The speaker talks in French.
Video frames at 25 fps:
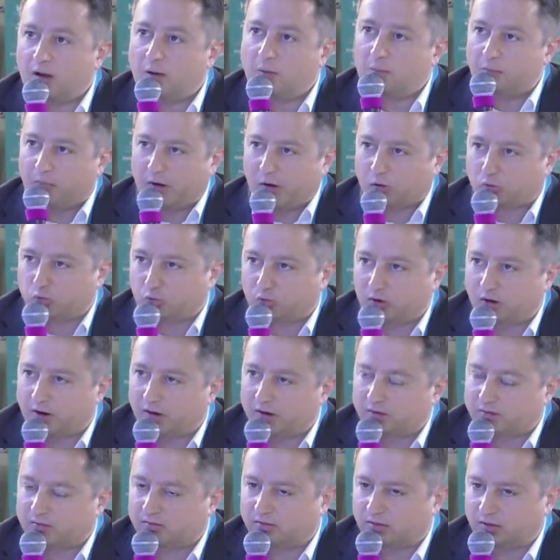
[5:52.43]
Mais en tout
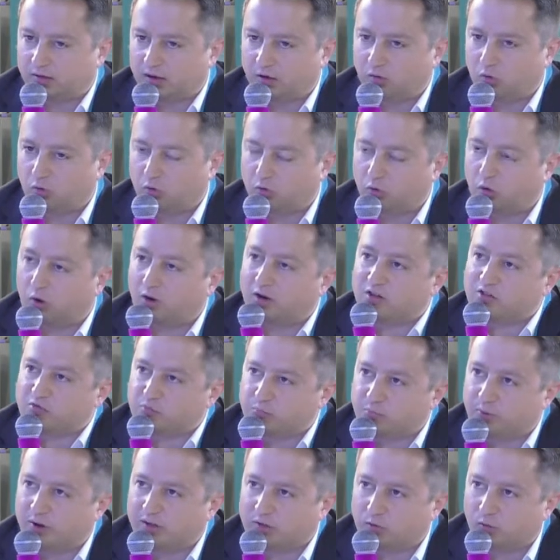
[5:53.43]
cas, c'est qu'on n'enlève
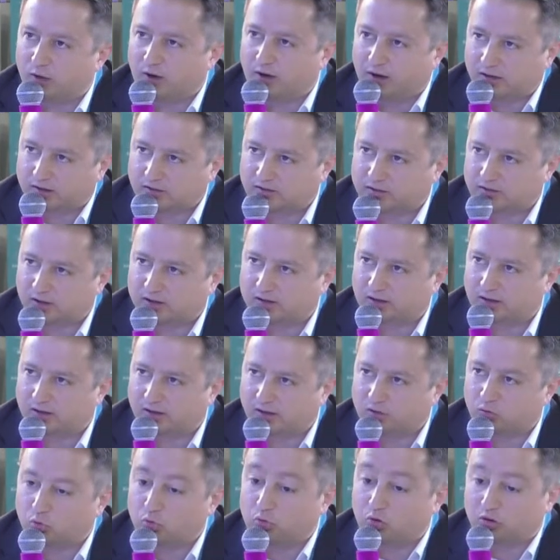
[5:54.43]
pas de la racine
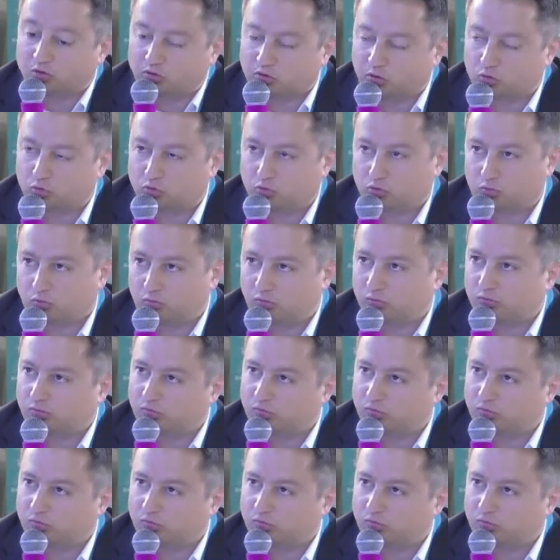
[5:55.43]
Internet une extension.